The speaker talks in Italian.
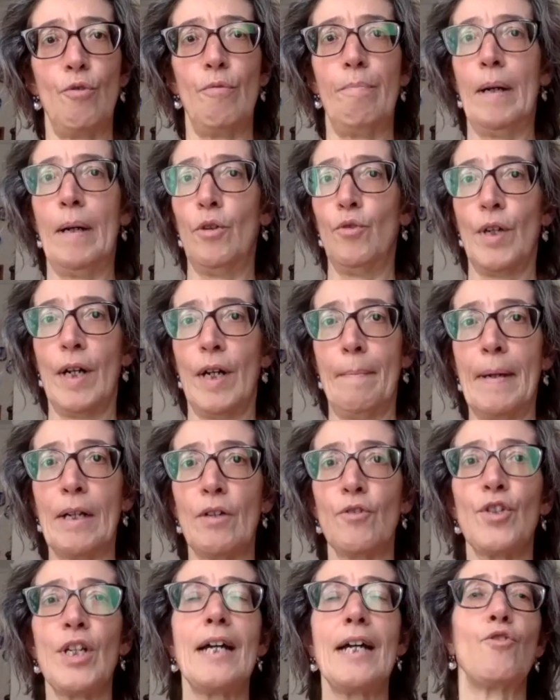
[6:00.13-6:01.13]
Paolo
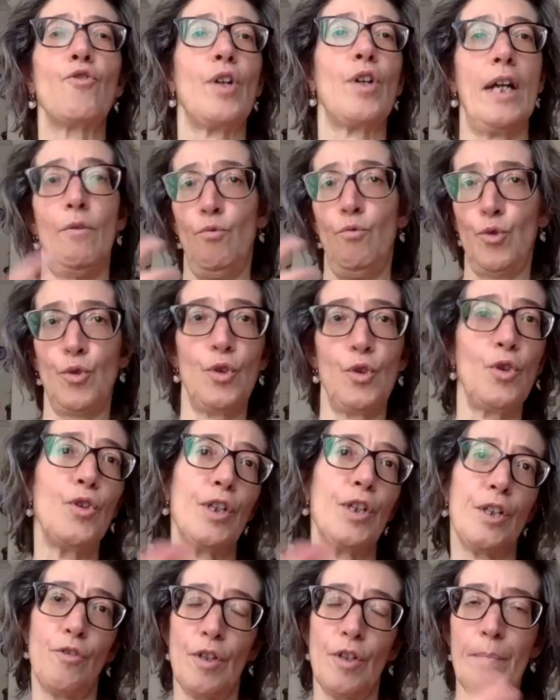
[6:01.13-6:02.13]
Cammarosano, che è uno
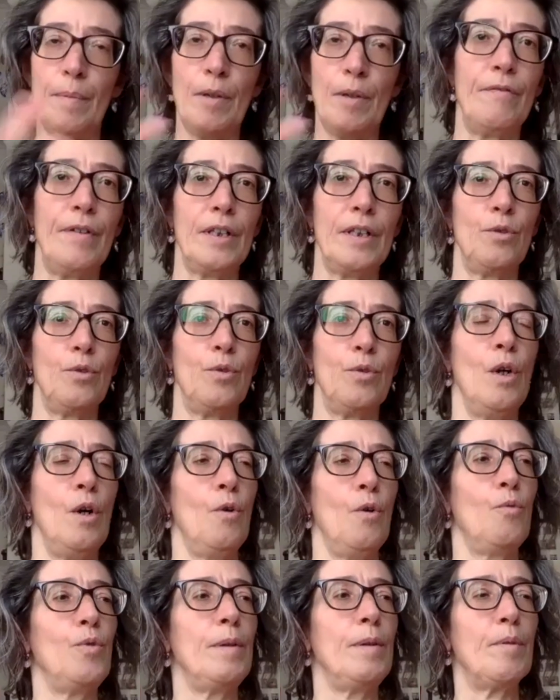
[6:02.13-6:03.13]
storico che però ha fatto
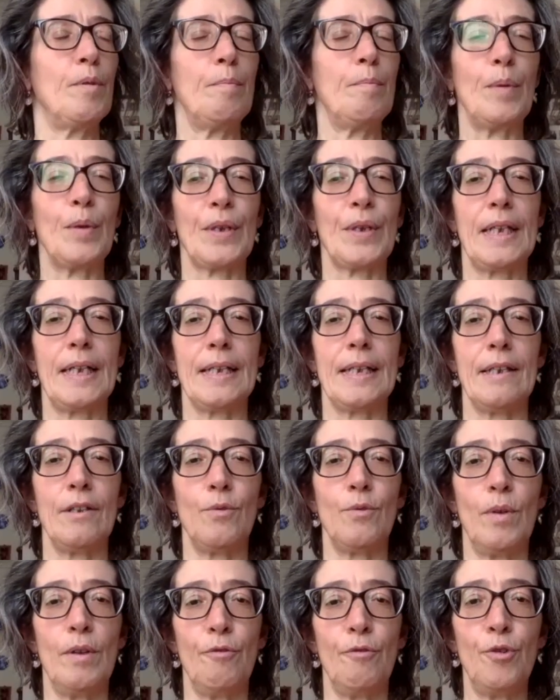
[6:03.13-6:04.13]
un libro importante
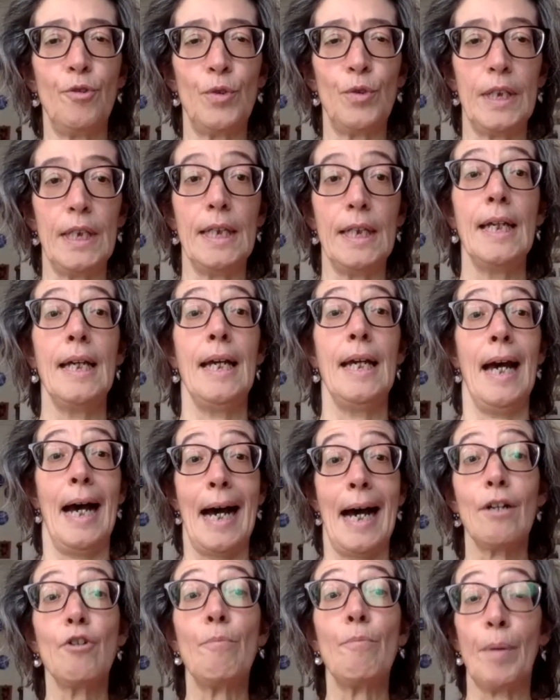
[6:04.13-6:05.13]
sulle fonti,
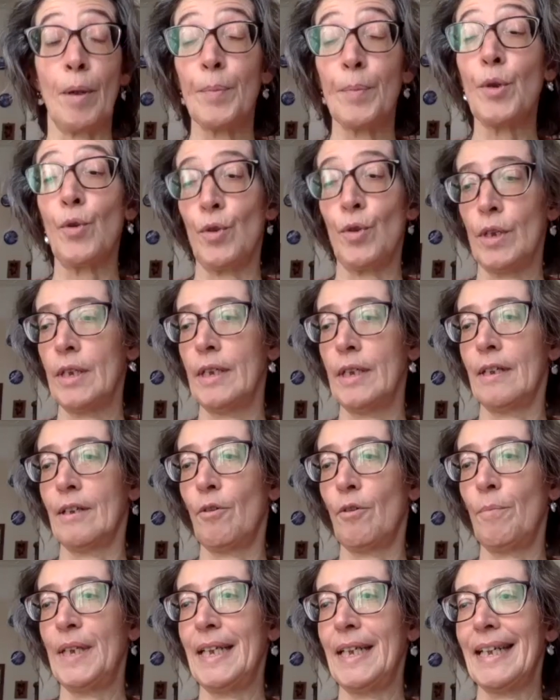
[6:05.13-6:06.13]
hanno proprio, eh,
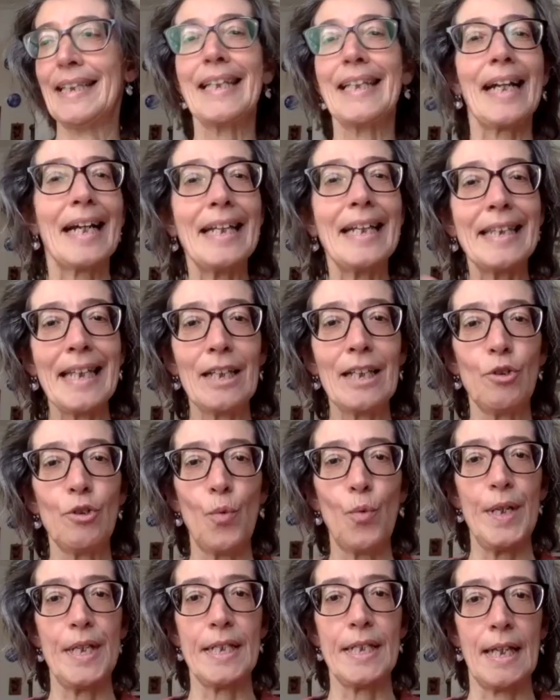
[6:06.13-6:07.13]
come dire, traghettato
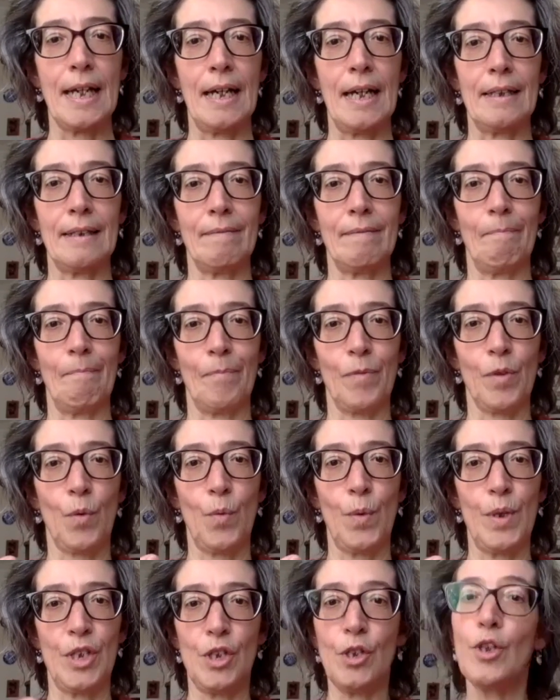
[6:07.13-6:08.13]
questa
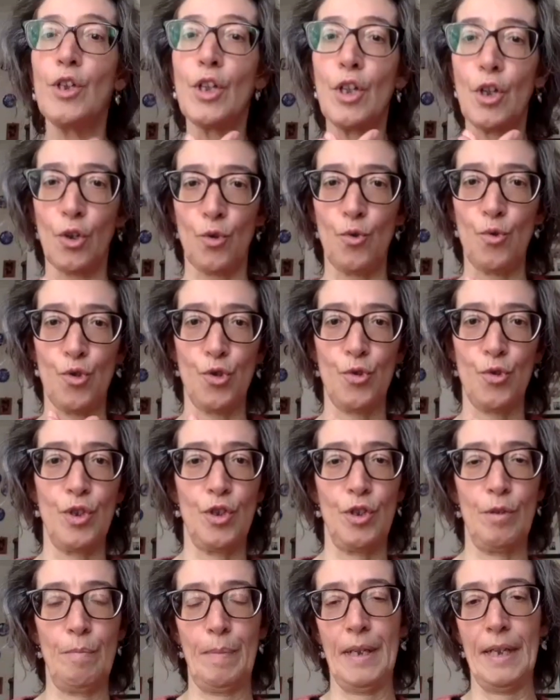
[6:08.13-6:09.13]
questo incrocio
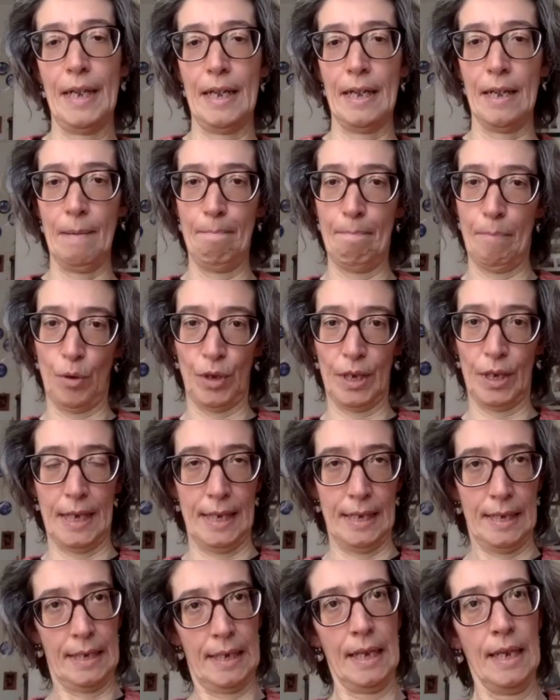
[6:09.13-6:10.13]
disciplinare
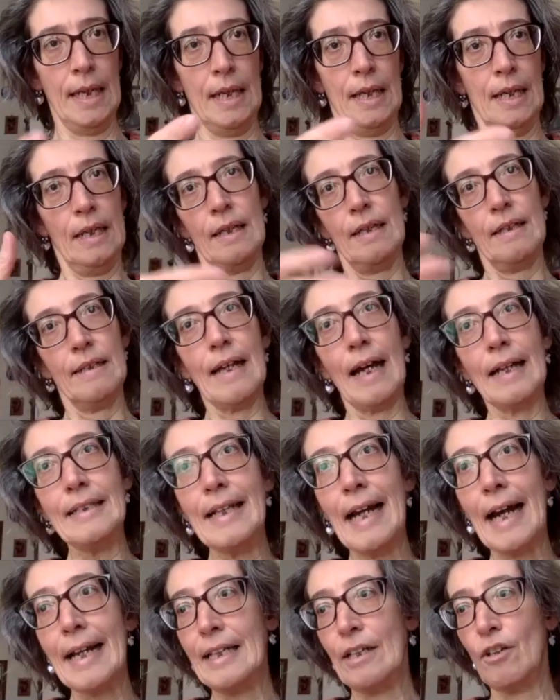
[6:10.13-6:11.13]
importante. Dagli
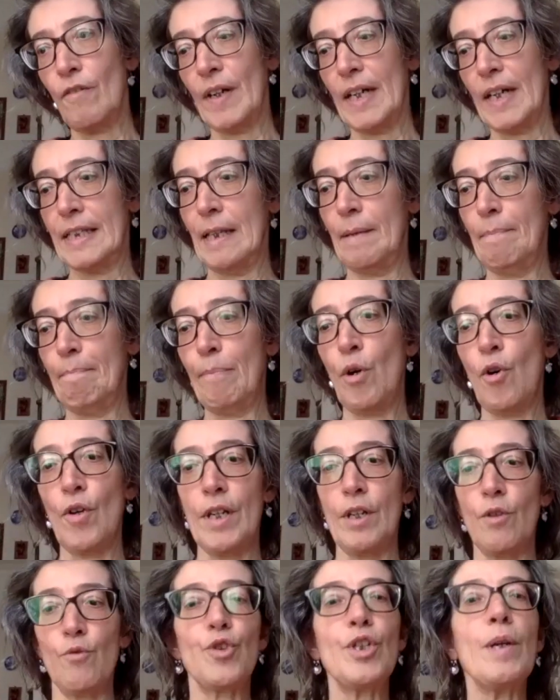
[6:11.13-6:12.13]
anni 90 in
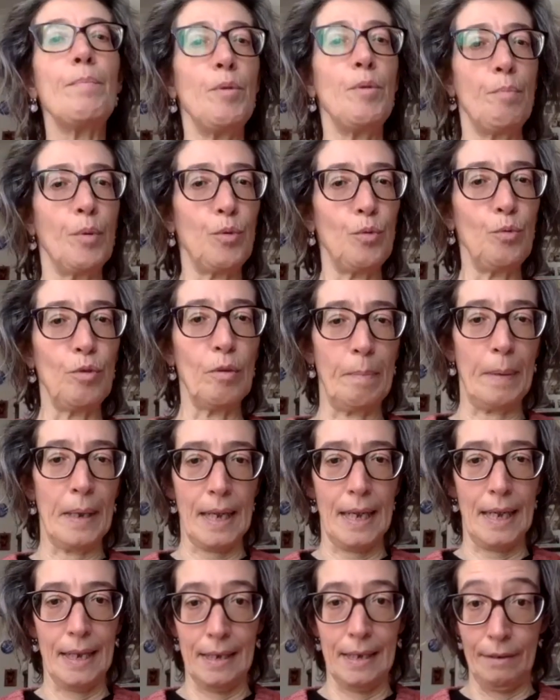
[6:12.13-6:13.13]
poi non si è più potuto
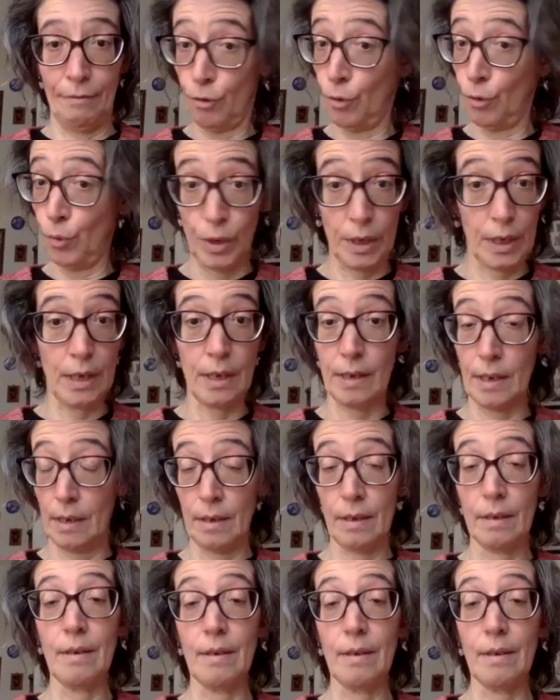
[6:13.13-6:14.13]
parlare di fonti
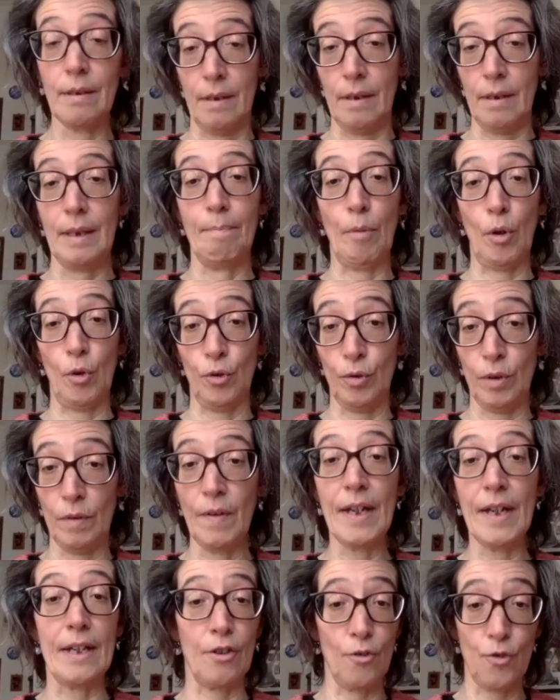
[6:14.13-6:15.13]
eh, in modo
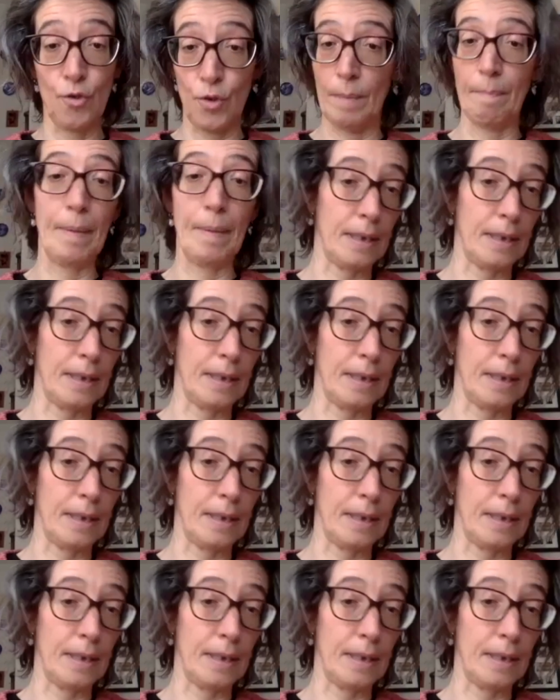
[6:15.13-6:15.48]
diverso, cioè